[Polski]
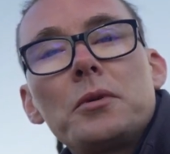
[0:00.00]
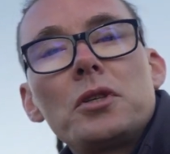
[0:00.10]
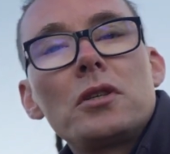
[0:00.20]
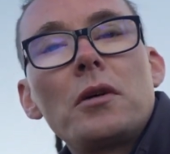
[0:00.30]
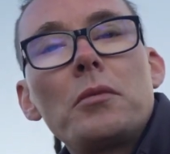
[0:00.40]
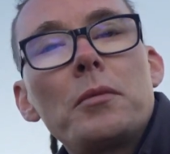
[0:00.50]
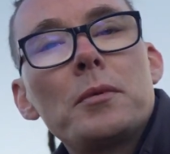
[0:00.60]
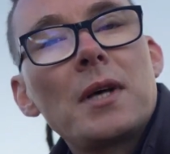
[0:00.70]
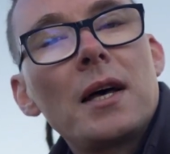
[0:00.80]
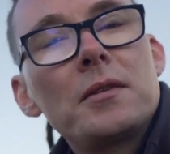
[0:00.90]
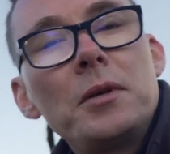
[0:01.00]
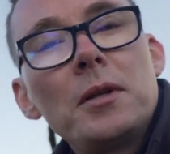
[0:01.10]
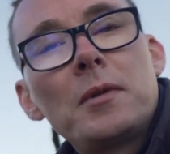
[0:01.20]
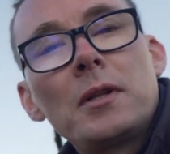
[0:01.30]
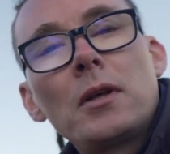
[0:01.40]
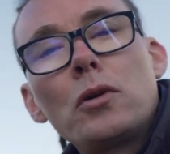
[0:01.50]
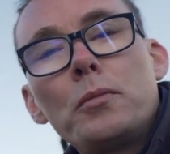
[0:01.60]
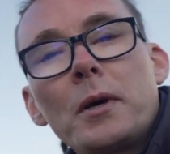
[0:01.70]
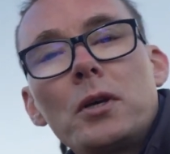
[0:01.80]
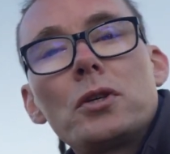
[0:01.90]
Może zrobiłbym z adminem danej
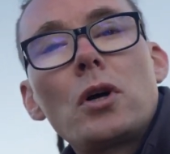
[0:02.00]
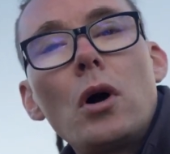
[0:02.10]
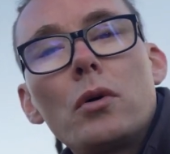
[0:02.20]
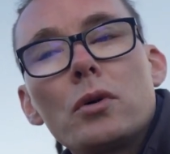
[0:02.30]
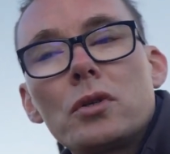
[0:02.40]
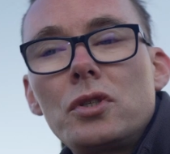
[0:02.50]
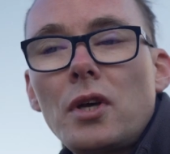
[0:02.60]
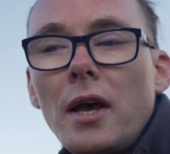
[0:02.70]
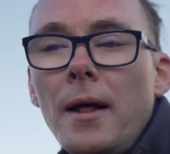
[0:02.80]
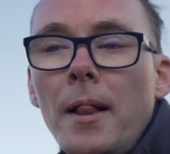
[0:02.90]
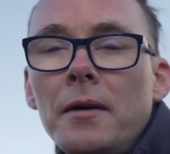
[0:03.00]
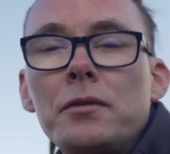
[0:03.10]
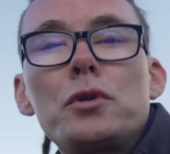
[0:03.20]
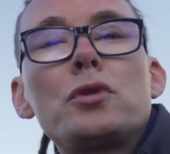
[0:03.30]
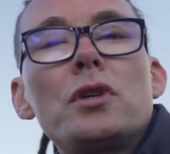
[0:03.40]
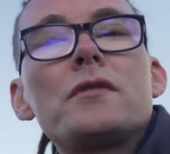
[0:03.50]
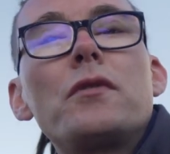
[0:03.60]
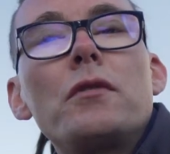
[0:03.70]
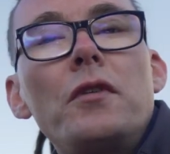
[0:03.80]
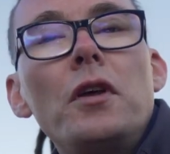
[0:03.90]
grupy jakiś konkurs, gdzie wrzućcie
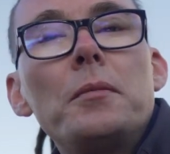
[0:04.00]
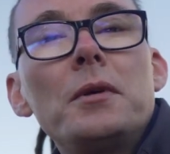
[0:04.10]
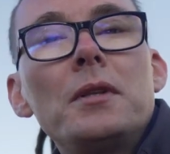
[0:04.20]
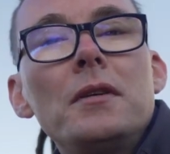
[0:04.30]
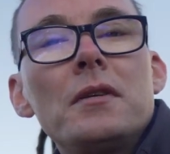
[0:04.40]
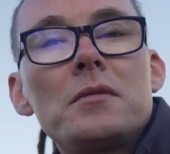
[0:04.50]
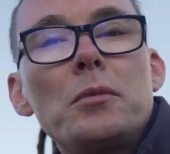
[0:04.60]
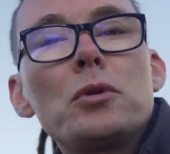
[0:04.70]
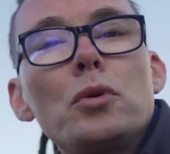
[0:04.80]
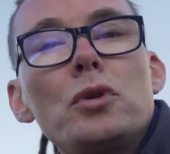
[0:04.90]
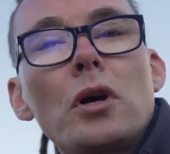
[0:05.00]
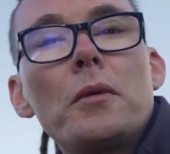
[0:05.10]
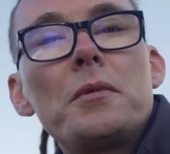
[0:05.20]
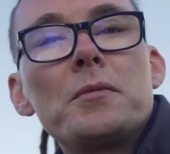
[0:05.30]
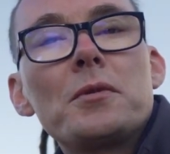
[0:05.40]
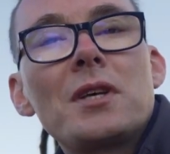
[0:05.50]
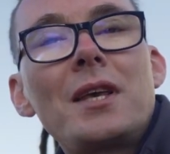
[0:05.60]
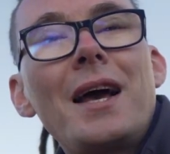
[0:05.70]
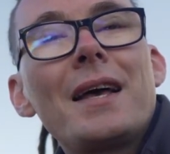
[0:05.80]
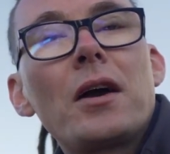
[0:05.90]
swój film, zmontujcie go bez
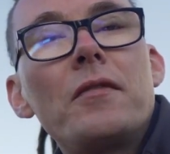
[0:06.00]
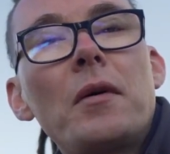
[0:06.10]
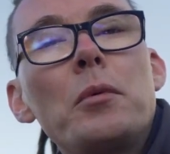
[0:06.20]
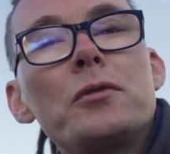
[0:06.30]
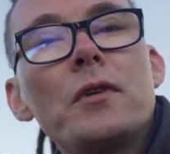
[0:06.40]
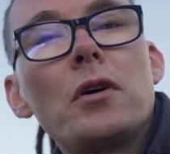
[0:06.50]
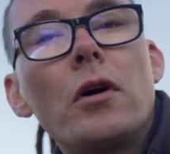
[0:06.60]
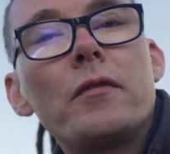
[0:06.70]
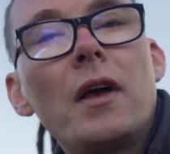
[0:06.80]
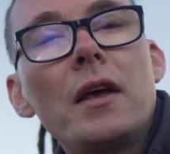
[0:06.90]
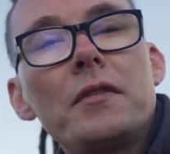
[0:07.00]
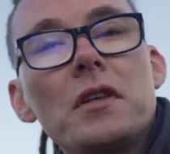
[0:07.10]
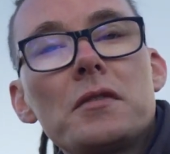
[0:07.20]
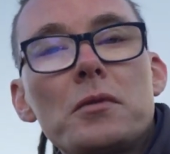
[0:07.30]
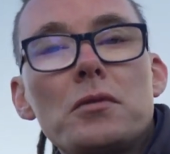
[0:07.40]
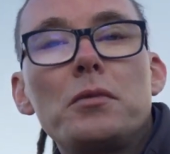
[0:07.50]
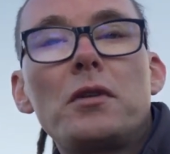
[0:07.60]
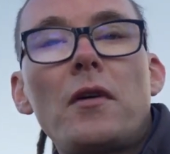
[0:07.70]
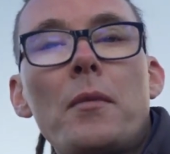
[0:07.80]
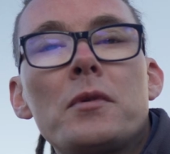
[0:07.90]
muzyki, a ja go wam udźwiękowię i w ten sposób
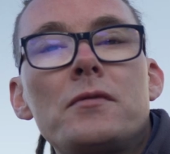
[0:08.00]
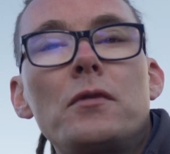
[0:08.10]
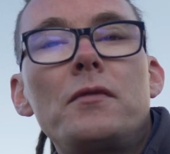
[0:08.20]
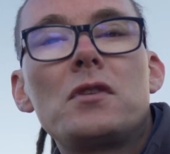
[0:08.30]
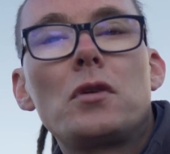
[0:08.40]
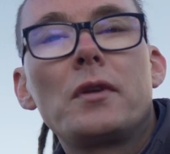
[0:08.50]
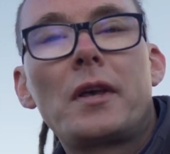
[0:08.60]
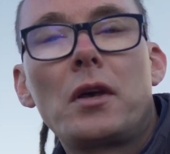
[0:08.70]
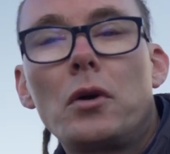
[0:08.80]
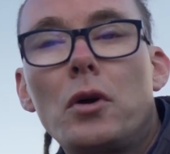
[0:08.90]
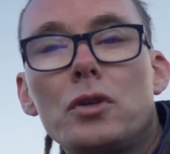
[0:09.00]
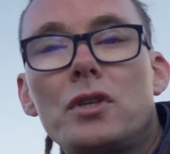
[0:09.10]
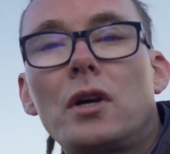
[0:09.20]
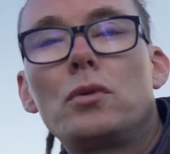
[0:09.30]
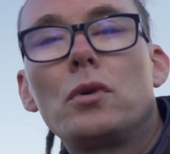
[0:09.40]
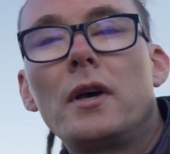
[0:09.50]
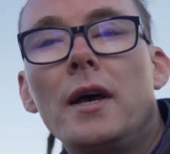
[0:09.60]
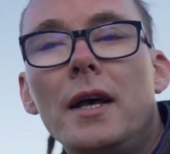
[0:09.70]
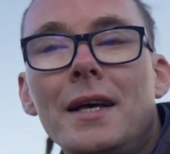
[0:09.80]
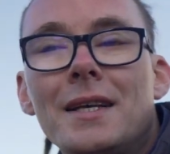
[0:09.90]
budowałbym swój wizerunek jego gościa gościa, który
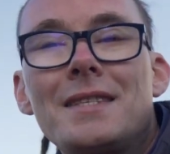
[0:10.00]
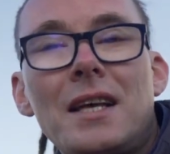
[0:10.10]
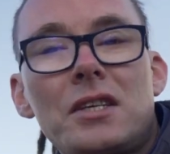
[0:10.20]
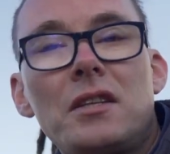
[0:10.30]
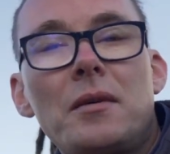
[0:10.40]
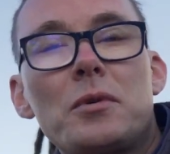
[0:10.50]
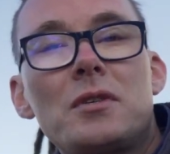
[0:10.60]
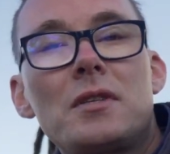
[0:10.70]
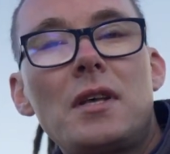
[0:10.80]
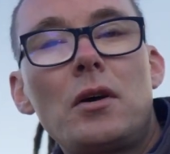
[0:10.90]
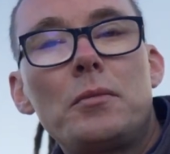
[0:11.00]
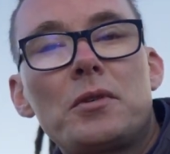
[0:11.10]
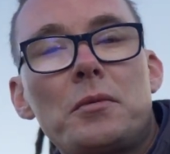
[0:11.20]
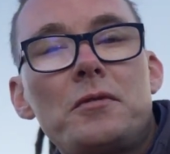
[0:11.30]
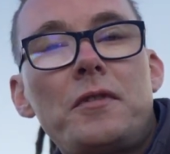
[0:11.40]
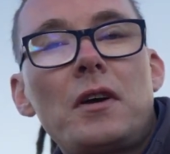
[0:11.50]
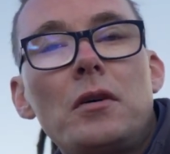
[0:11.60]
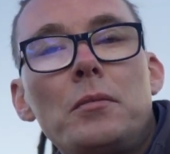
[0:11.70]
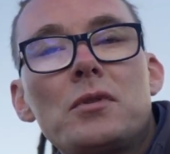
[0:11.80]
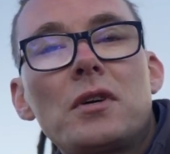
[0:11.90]
zna się na muzyce, umie zrobić
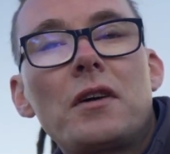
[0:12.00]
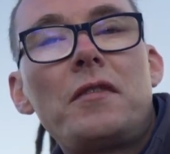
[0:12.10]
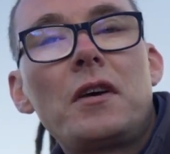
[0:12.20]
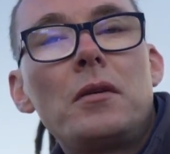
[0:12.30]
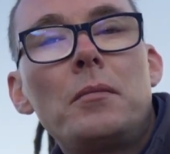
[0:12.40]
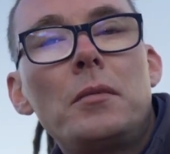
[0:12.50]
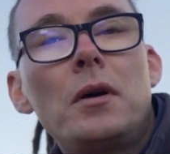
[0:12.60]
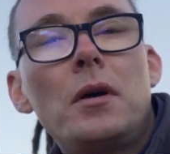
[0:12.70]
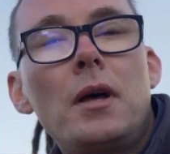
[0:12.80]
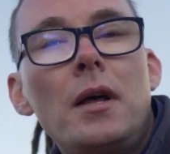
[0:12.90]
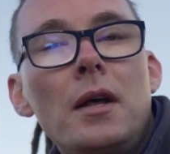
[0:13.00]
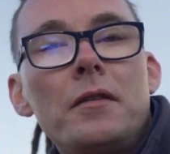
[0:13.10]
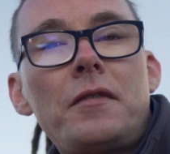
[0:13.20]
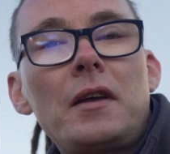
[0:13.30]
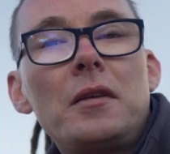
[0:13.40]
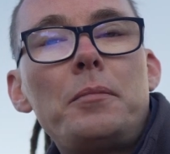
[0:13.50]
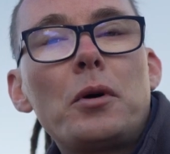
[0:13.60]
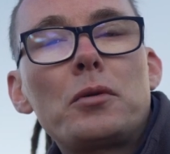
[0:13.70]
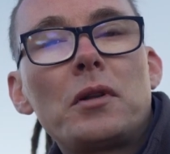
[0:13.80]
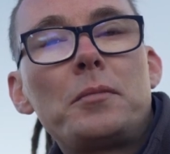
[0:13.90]
fajną muzykę, fajną, e, fajny
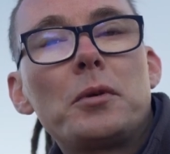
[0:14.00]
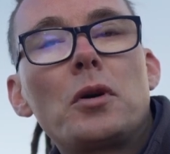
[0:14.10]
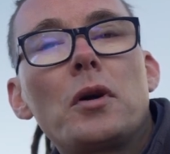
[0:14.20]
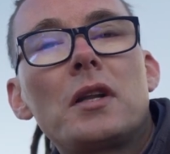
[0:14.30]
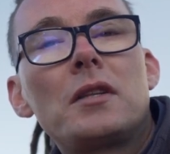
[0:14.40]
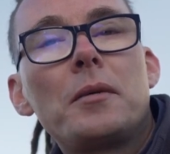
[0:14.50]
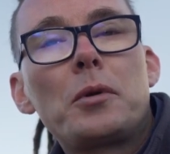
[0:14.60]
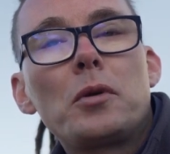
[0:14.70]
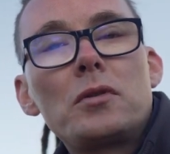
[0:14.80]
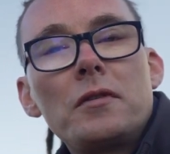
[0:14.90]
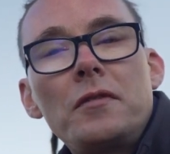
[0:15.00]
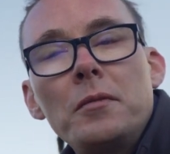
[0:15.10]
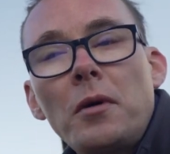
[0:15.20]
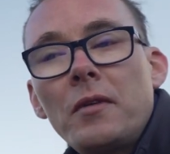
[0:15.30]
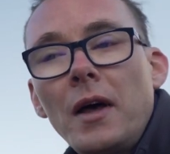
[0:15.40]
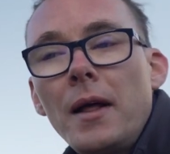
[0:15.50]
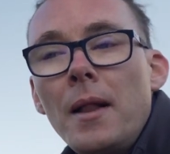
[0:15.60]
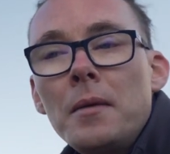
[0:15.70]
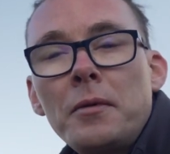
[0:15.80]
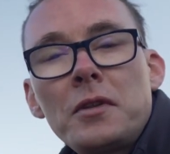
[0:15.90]
podkład pod konkretne produkcje filmowe,
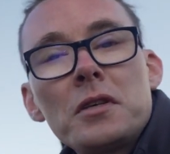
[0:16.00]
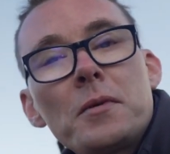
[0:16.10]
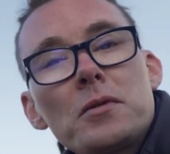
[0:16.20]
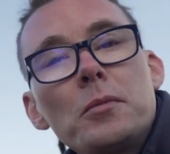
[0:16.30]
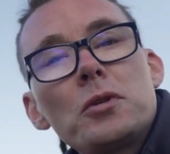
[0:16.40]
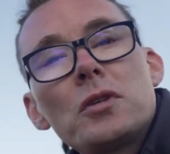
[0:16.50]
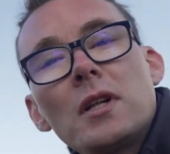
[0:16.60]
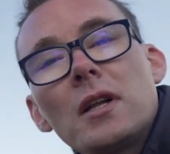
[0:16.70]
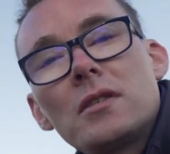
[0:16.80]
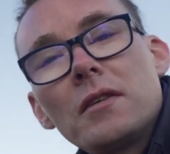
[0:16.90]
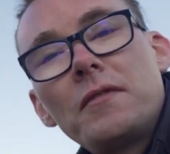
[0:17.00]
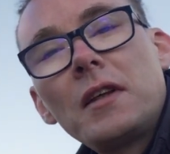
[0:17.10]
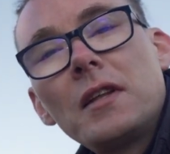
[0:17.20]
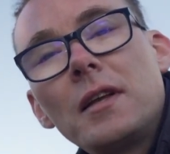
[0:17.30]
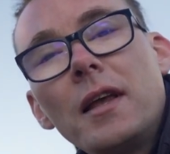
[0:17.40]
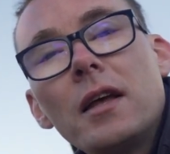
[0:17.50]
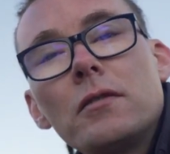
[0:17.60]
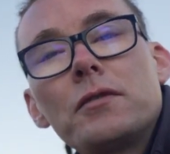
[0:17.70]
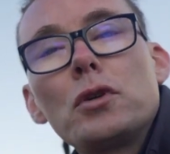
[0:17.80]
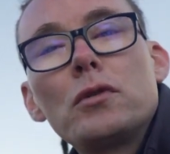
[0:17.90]
bo w ten sposób możesz znaleźć sobie fajnych
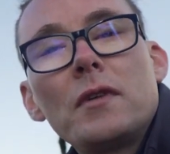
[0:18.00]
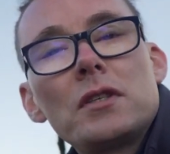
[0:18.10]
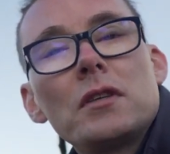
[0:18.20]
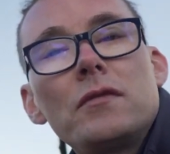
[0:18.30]
klientów wśród właśnie